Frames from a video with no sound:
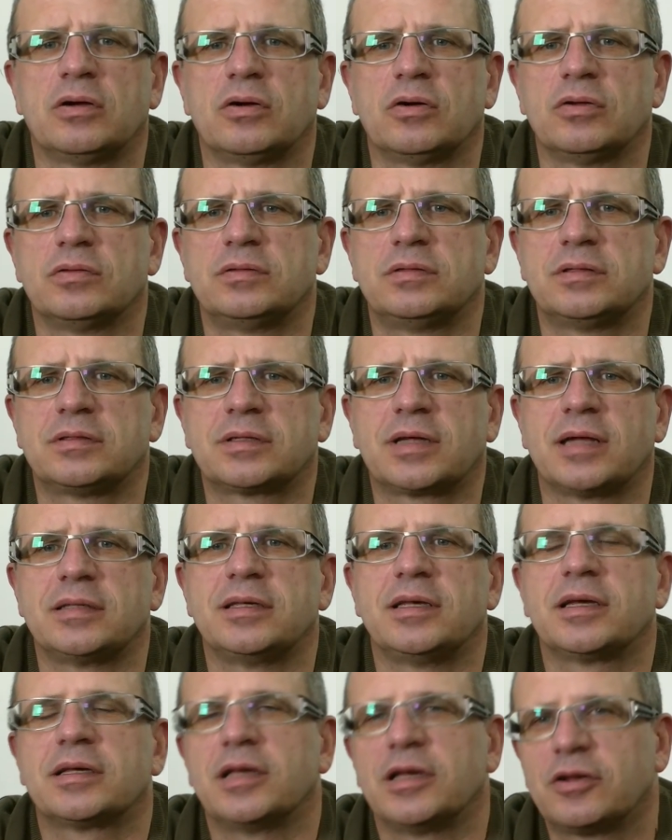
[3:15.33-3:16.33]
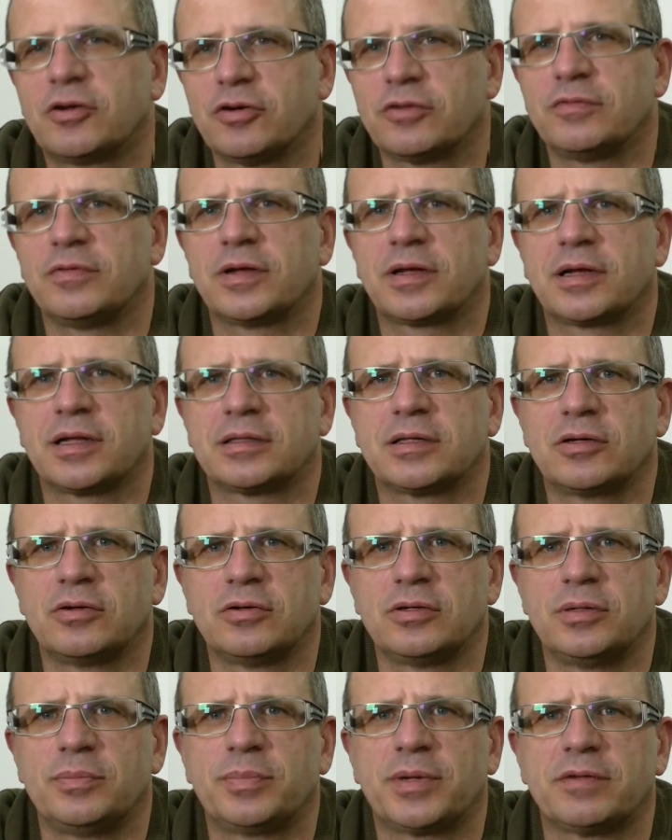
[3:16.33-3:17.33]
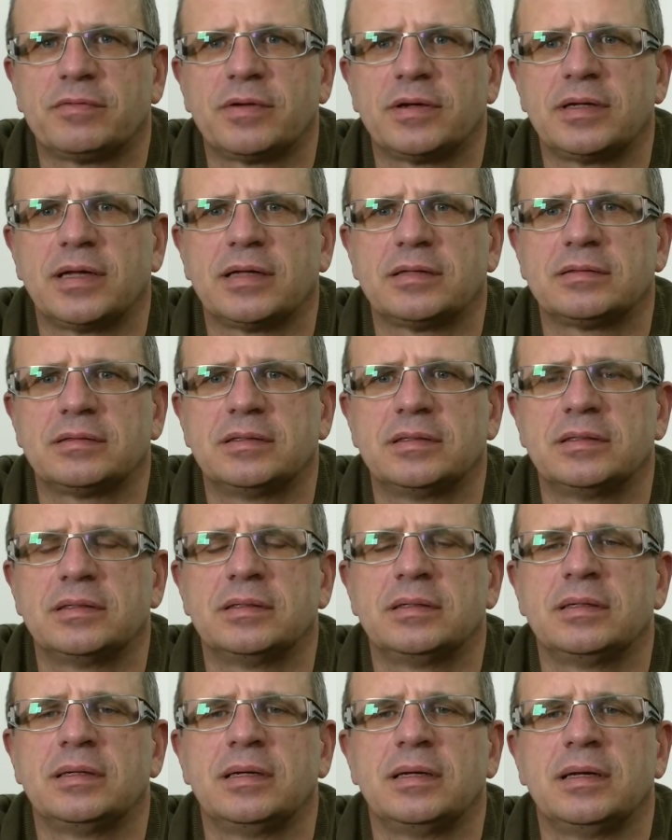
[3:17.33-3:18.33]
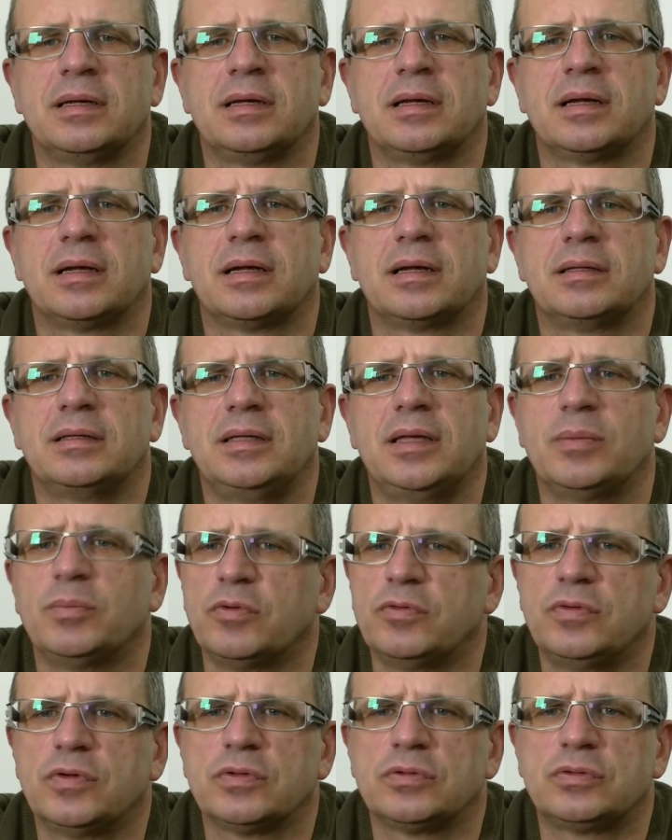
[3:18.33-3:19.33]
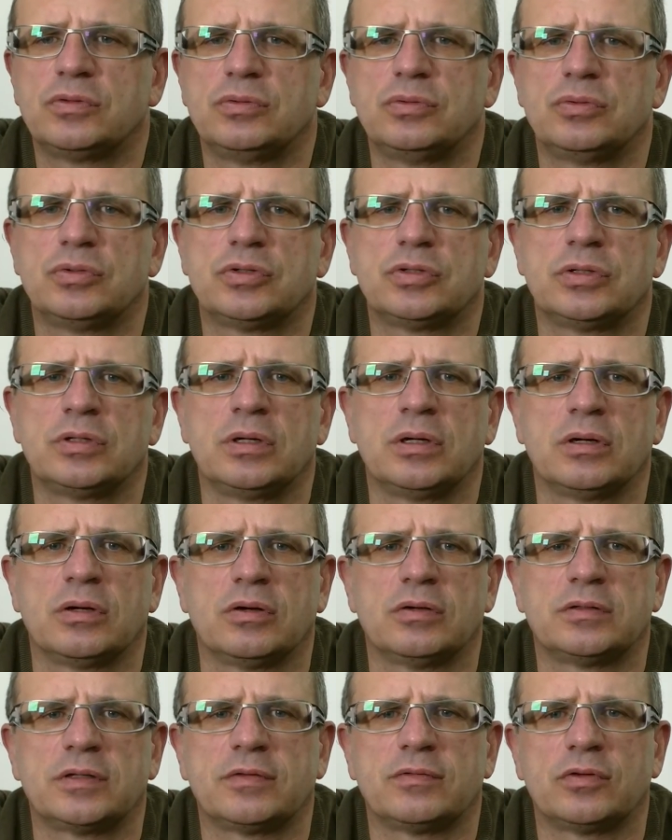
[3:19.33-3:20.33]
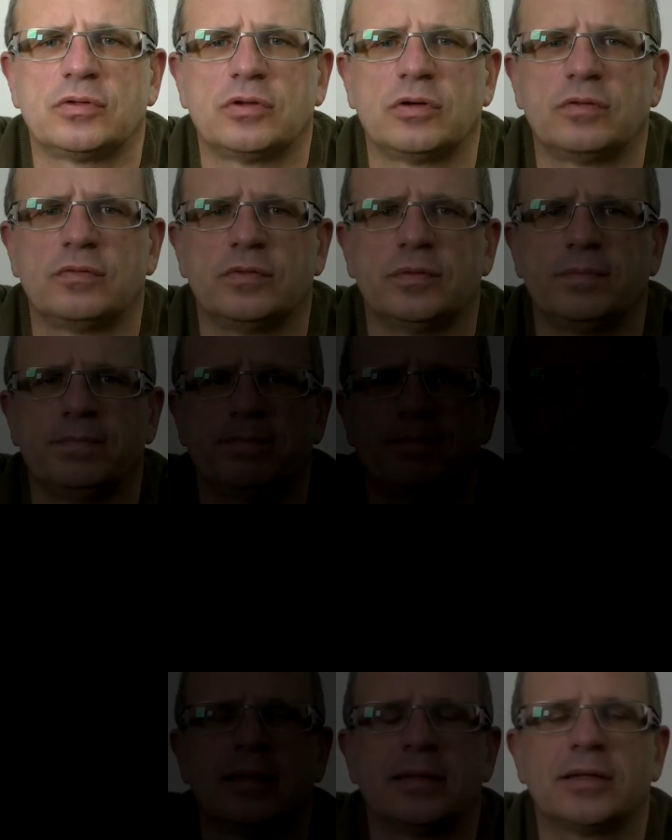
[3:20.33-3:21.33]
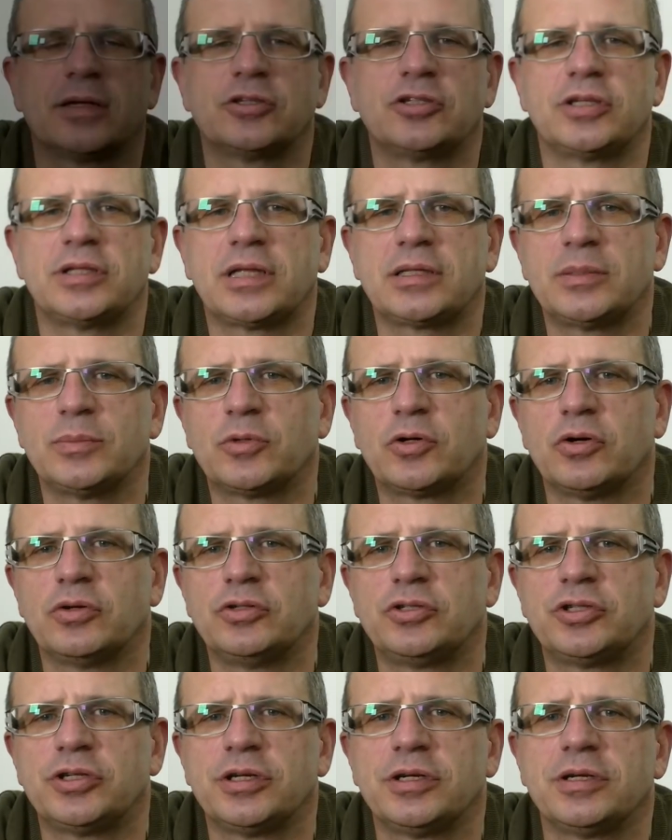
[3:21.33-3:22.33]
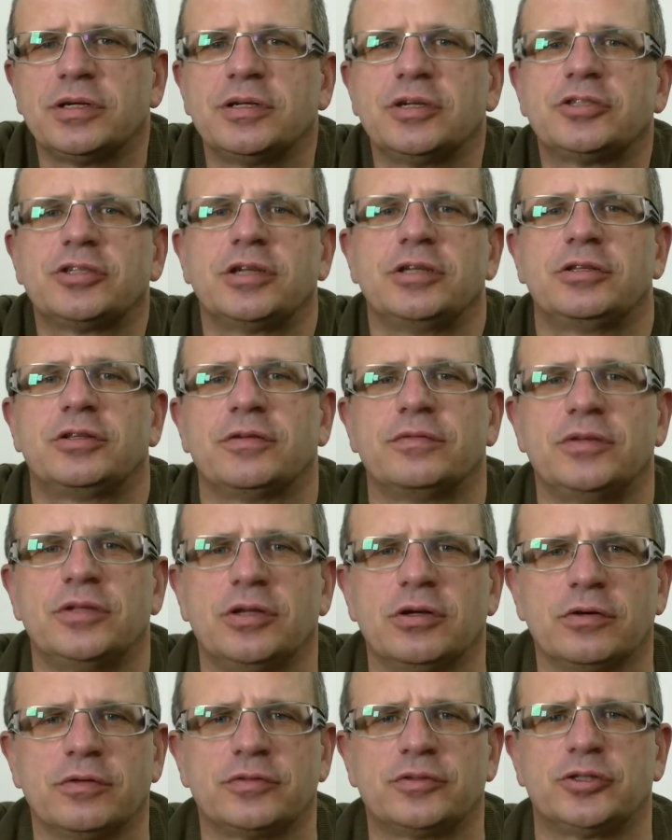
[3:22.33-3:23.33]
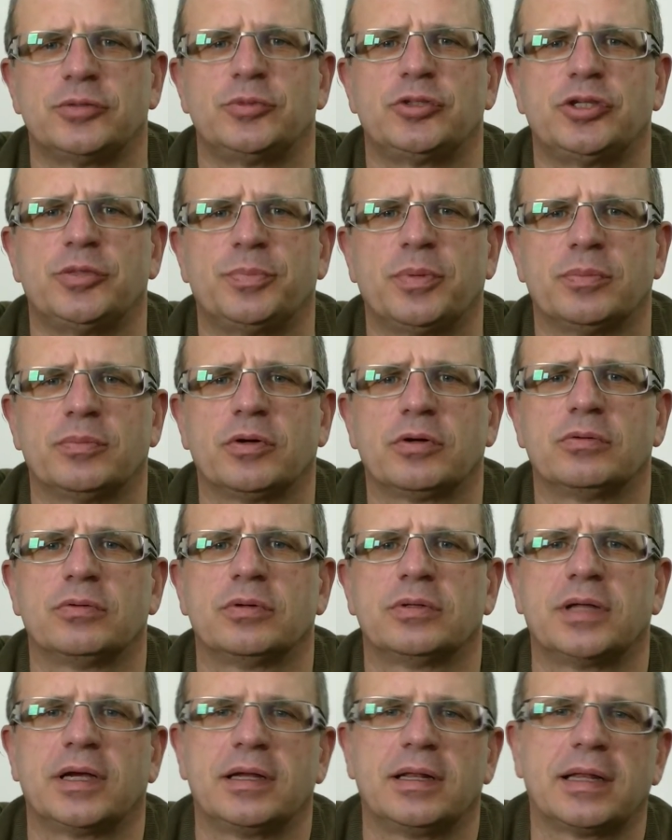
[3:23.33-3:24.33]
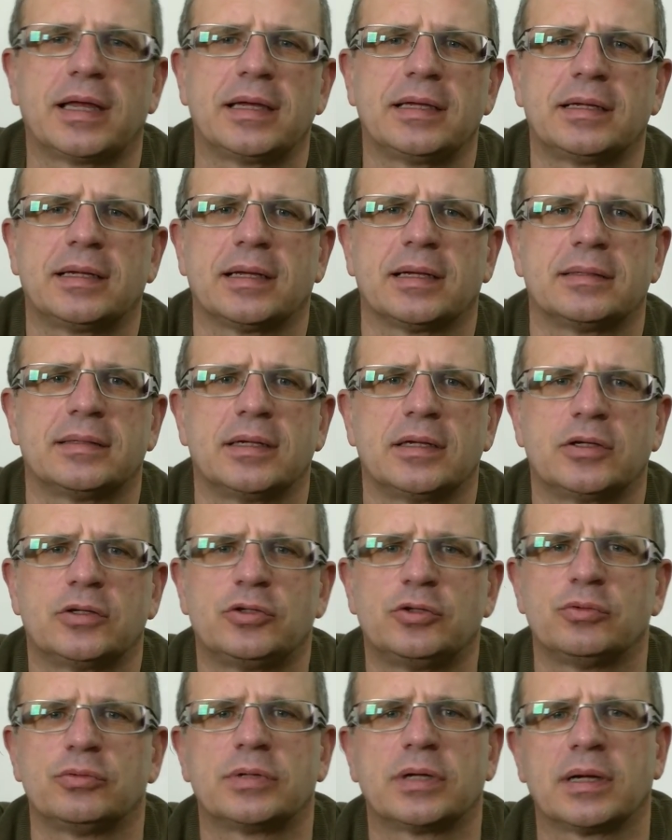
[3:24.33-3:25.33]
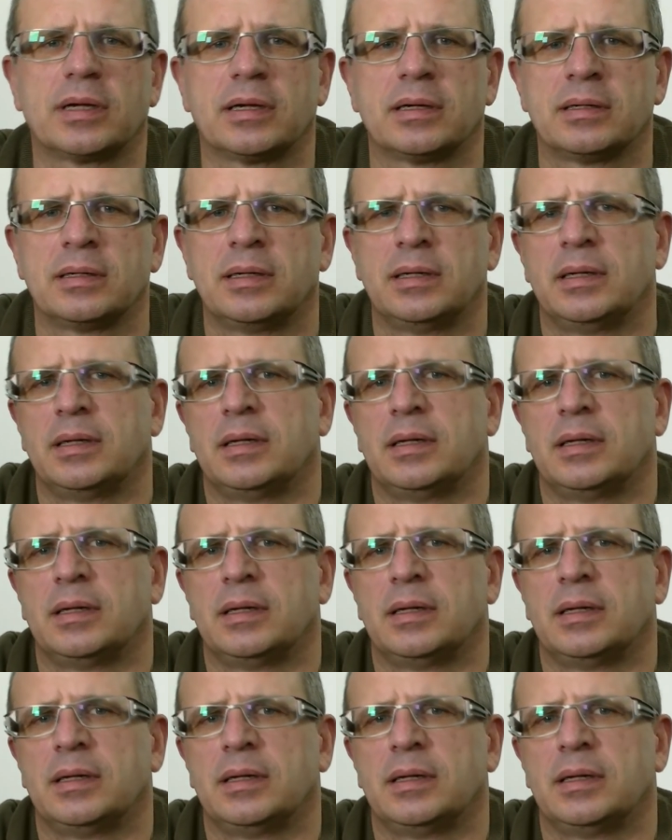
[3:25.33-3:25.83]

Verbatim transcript: odzyskanie jakiejkolwiek kategorii prawa jazdy, nie mówiąc już o zawodowym. Także na tym kończę. Jeżeli to wideo w czymś Ci pomogło, daj lajka, daj kciuka.